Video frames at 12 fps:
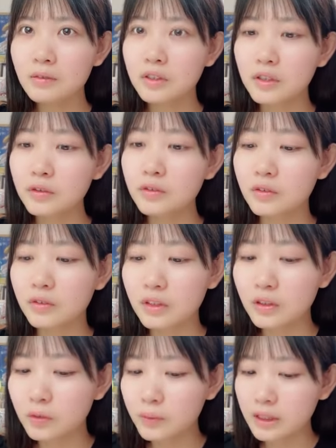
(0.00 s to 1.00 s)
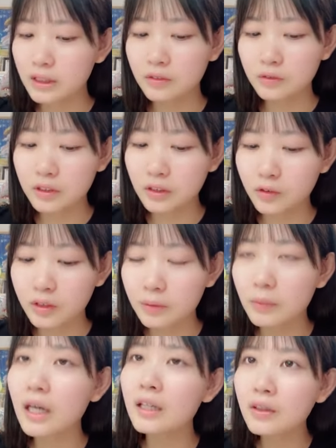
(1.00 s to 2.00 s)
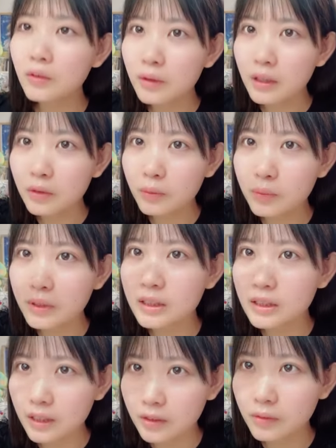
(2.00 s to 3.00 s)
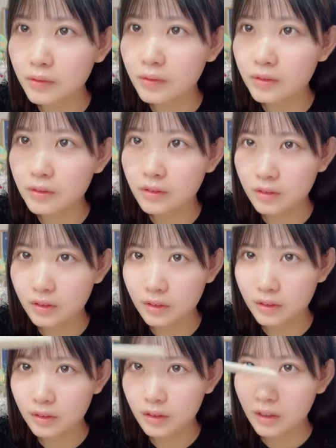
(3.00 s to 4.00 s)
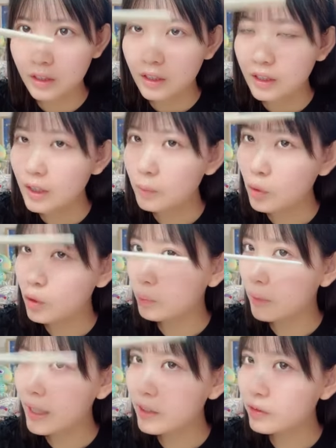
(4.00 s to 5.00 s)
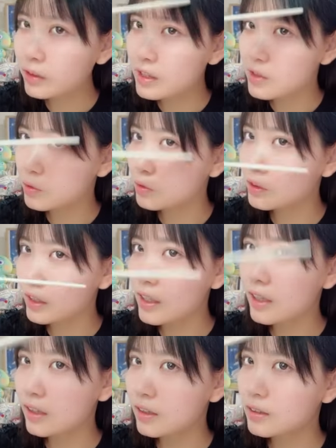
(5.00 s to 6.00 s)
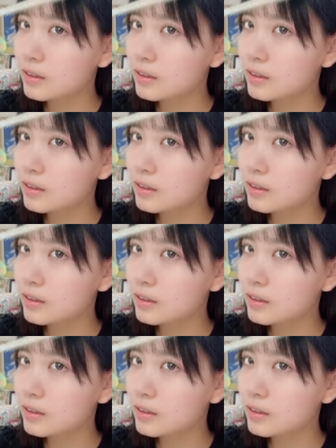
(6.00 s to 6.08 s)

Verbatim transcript: 多分今日の伊藤美樹さんの歌声多分鼻声だと思うんですけどでもマイクってすごくて